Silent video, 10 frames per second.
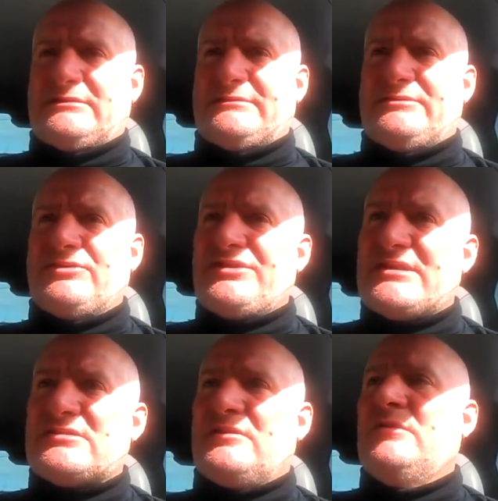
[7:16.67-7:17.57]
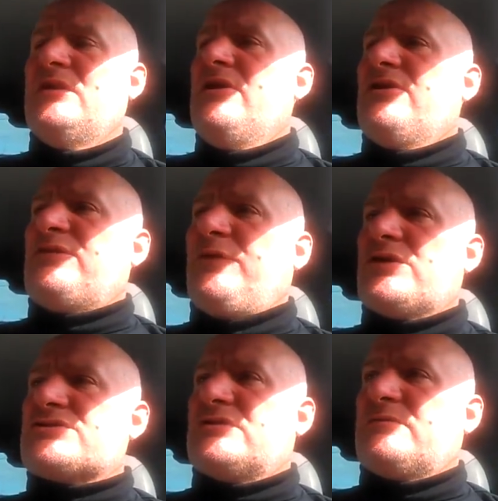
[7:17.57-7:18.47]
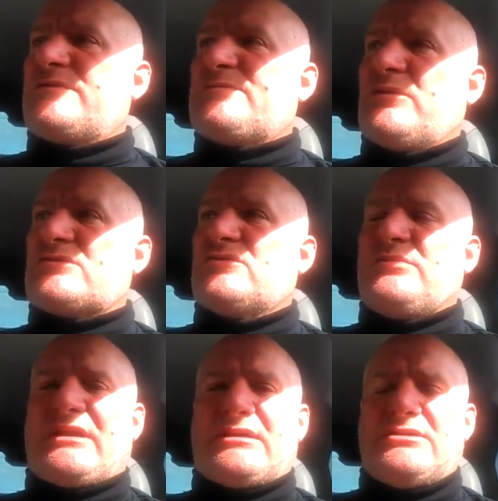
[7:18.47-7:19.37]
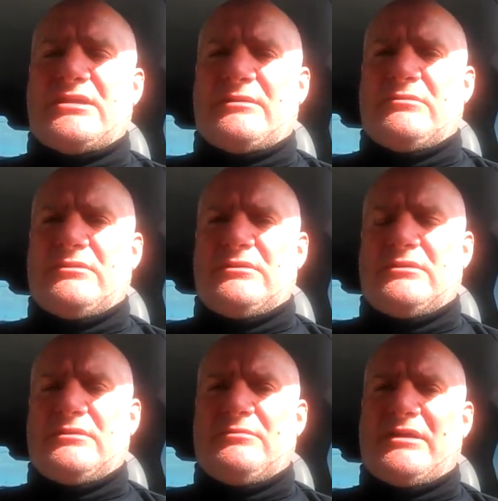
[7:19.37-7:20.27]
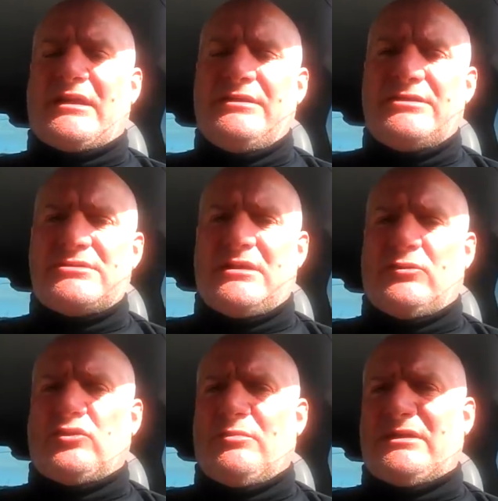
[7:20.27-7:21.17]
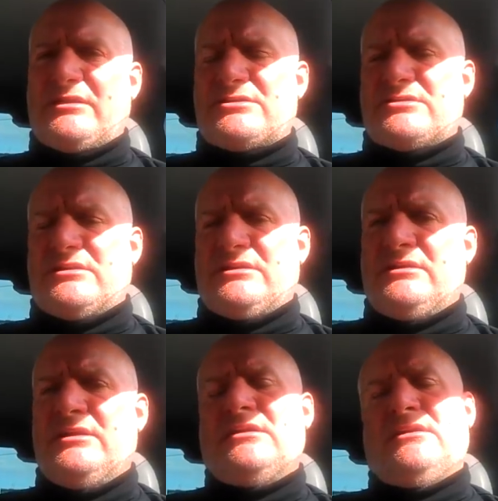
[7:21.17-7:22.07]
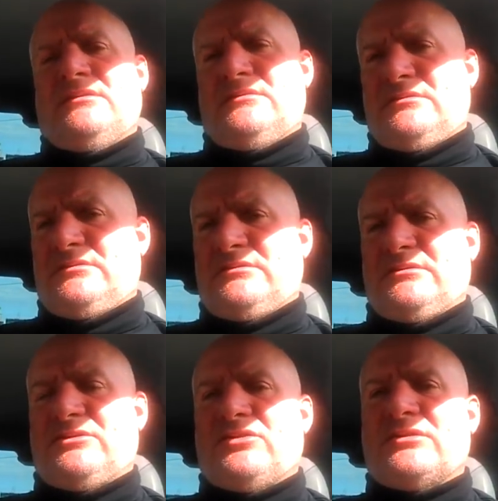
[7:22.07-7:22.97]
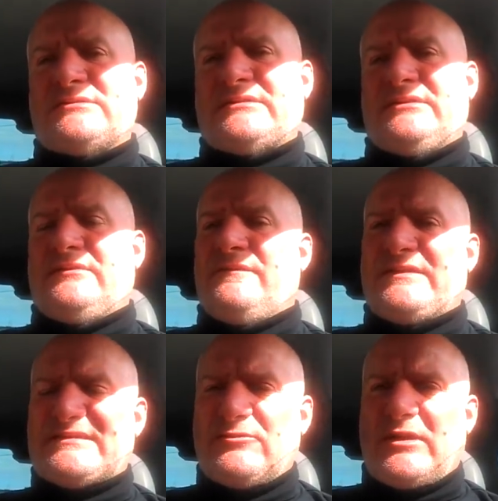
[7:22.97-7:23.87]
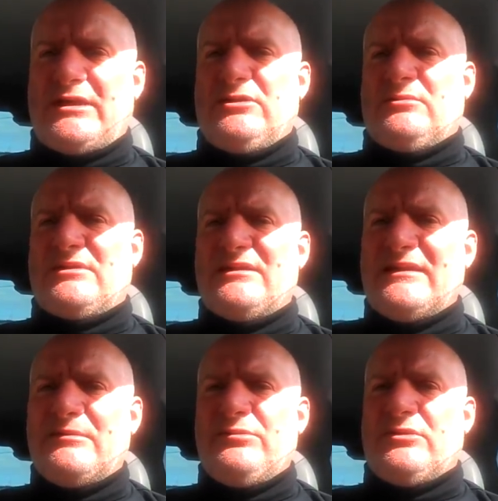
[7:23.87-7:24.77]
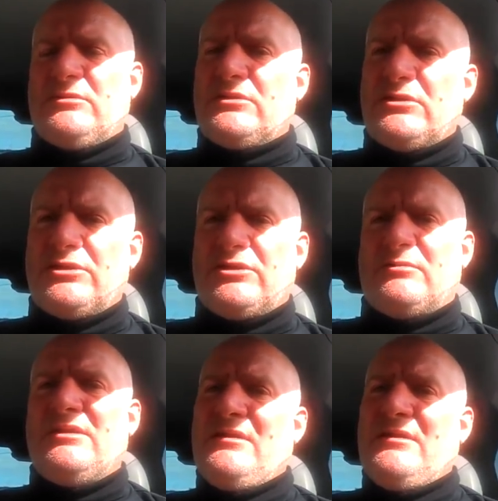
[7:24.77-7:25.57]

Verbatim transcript: no siedzą, tworzą w sposób jakiś tam e, mechaniczny, automatyczny Y, donosy wysyłają, gnębią, gnoją.